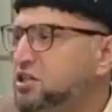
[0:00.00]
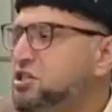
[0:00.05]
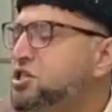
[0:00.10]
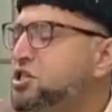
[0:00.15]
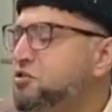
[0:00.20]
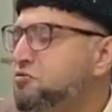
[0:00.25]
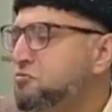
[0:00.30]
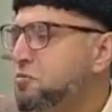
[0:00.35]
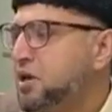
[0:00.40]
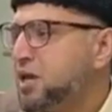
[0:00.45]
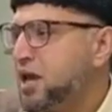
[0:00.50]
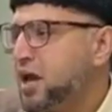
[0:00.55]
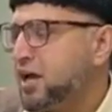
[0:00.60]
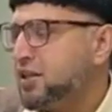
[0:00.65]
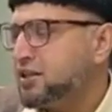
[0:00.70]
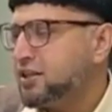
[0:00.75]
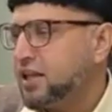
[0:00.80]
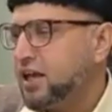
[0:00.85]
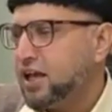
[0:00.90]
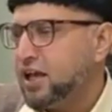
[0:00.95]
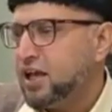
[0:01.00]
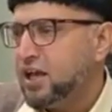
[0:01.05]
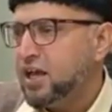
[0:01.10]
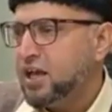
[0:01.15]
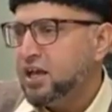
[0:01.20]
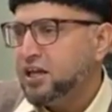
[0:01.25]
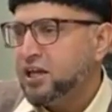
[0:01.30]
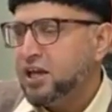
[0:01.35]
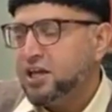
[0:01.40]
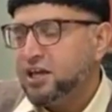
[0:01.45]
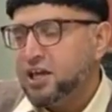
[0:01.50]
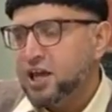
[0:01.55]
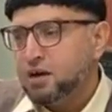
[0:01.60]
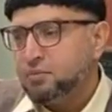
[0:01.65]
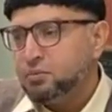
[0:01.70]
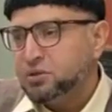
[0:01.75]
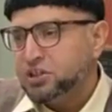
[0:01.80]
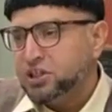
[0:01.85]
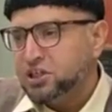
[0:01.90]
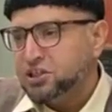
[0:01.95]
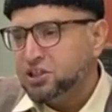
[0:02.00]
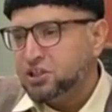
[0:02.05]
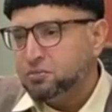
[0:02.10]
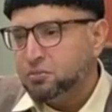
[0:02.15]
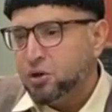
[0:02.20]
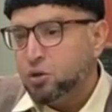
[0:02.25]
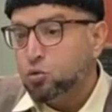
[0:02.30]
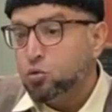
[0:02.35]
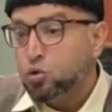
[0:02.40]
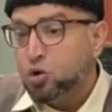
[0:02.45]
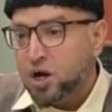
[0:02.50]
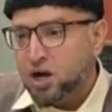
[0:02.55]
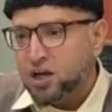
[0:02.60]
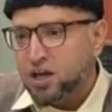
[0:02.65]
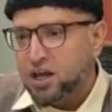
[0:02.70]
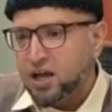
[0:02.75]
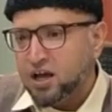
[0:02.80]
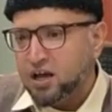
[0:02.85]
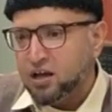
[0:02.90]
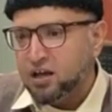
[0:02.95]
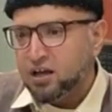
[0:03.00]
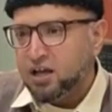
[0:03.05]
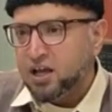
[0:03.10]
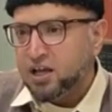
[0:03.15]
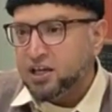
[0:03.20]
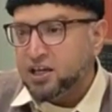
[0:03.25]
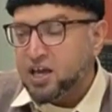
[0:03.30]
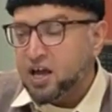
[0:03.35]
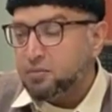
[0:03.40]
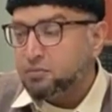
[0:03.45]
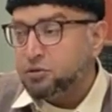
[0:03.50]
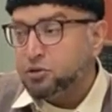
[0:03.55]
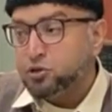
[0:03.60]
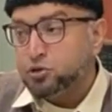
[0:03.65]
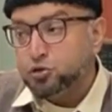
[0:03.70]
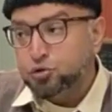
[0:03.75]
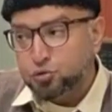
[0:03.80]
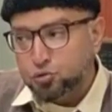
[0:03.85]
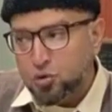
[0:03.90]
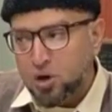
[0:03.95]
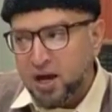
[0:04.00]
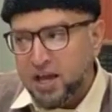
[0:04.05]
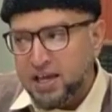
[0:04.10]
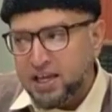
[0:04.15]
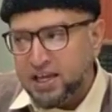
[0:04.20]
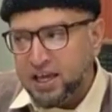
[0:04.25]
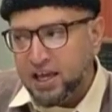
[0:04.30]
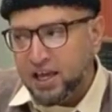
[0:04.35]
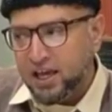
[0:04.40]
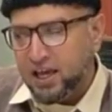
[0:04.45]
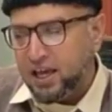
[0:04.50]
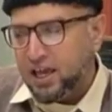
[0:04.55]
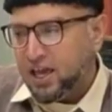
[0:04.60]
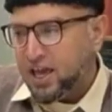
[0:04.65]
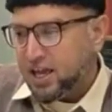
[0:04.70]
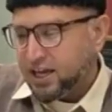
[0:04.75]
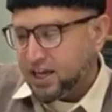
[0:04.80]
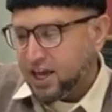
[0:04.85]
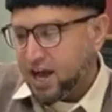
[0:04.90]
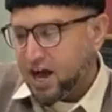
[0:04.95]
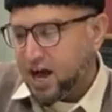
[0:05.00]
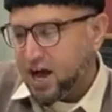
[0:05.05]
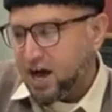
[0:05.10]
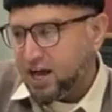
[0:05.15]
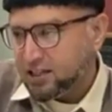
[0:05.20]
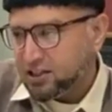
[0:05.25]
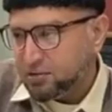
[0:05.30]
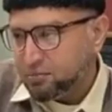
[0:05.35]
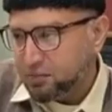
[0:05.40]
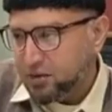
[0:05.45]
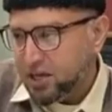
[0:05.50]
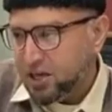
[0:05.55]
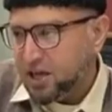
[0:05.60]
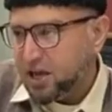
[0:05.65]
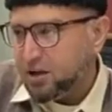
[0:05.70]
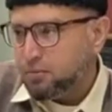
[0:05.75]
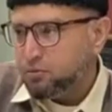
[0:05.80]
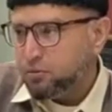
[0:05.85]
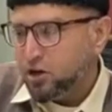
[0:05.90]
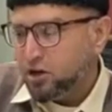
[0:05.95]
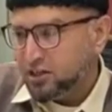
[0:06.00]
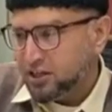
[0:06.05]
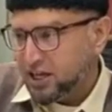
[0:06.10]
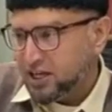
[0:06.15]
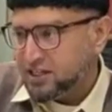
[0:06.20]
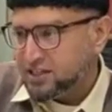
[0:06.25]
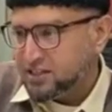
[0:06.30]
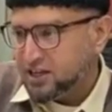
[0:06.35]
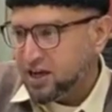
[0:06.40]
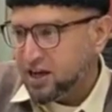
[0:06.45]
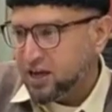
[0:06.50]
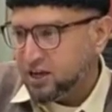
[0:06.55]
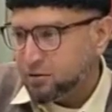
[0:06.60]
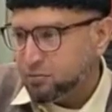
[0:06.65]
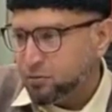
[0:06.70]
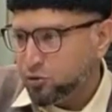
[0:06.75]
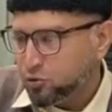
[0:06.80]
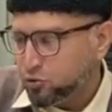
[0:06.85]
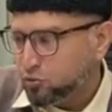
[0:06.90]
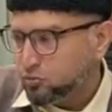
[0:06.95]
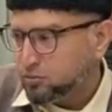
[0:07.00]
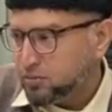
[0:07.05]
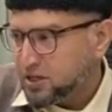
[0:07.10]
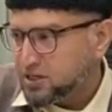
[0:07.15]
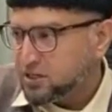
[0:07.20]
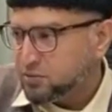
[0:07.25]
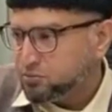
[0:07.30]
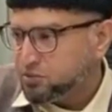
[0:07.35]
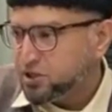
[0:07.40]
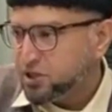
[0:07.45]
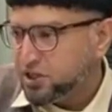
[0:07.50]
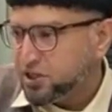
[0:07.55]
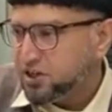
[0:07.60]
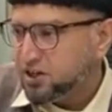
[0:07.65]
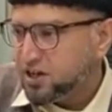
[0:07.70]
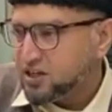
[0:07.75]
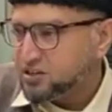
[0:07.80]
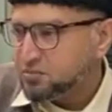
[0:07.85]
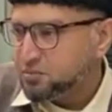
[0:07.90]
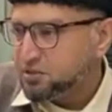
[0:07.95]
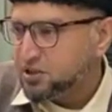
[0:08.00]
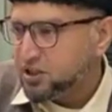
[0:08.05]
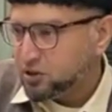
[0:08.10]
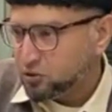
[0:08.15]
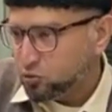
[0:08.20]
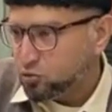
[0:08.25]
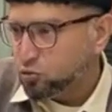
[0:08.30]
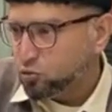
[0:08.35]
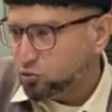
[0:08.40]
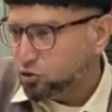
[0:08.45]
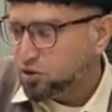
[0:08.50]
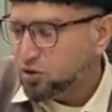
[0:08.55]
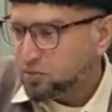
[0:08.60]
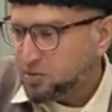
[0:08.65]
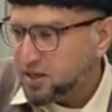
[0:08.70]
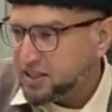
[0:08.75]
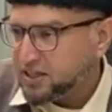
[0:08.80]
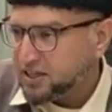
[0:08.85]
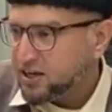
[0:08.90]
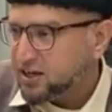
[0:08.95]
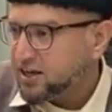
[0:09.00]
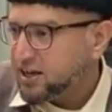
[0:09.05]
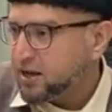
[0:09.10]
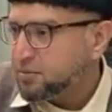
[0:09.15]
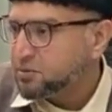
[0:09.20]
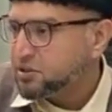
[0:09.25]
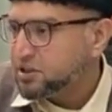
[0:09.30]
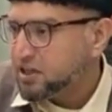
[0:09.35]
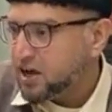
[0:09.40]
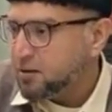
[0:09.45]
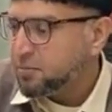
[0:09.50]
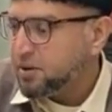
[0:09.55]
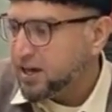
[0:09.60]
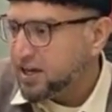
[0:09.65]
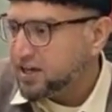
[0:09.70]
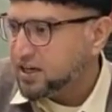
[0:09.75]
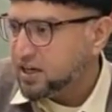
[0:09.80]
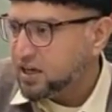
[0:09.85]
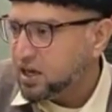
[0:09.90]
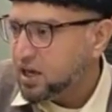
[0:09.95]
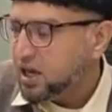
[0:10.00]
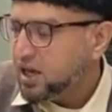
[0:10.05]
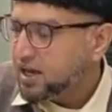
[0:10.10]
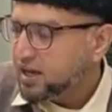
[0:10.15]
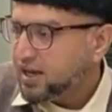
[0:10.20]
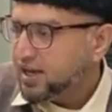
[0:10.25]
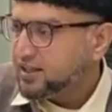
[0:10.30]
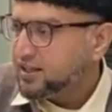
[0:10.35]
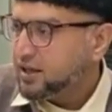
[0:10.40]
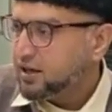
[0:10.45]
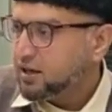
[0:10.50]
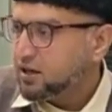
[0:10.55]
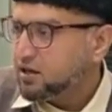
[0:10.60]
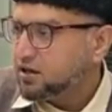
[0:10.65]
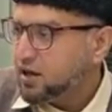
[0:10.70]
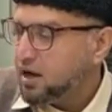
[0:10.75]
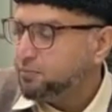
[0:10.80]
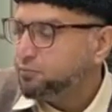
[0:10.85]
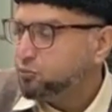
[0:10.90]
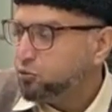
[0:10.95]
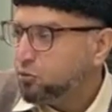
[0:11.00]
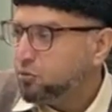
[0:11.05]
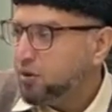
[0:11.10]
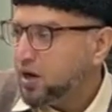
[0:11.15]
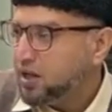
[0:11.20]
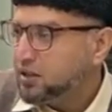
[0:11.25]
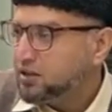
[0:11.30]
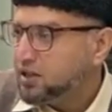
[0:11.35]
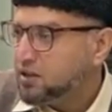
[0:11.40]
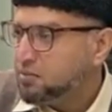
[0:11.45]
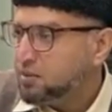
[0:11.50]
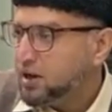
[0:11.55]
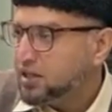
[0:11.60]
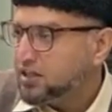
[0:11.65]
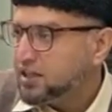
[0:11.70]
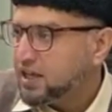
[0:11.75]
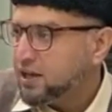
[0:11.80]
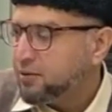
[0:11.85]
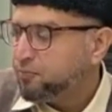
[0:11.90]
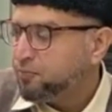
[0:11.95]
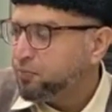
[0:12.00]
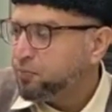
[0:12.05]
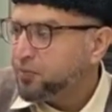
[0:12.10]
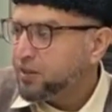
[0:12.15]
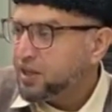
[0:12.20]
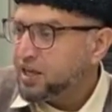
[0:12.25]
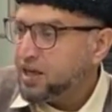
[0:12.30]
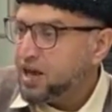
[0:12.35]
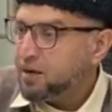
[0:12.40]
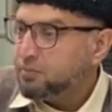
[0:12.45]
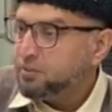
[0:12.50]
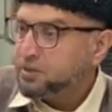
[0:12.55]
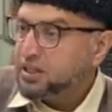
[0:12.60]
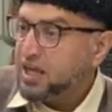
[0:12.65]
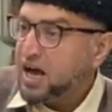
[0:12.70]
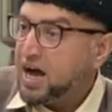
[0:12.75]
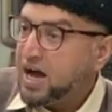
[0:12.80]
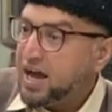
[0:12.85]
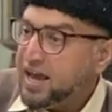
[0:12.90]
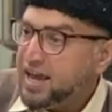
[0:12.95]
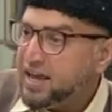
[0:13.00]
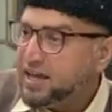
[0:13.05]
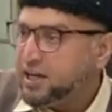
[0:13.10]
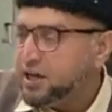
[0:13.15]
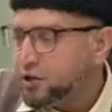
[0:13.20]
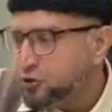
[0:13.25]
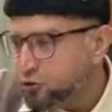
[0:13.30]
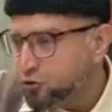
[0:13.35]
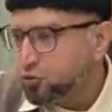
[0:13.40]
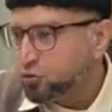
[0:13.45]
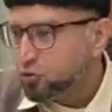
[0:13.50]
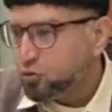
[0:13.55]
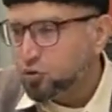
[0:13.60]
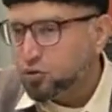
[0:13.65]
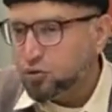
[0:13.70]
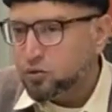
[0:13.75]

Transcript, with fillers: हदीस शरीफ में क्या आता है कि क्यामत के दिन में होगा क्या क्यामत यूं आएगी कि आदमी मौलाना इसहाक मरहूम में जब छठी क्लास में था तो उन्होंने मैंने कहा क्यामत कब आएगी कहते कब तो बात की बात है क्यामत आएगी यूं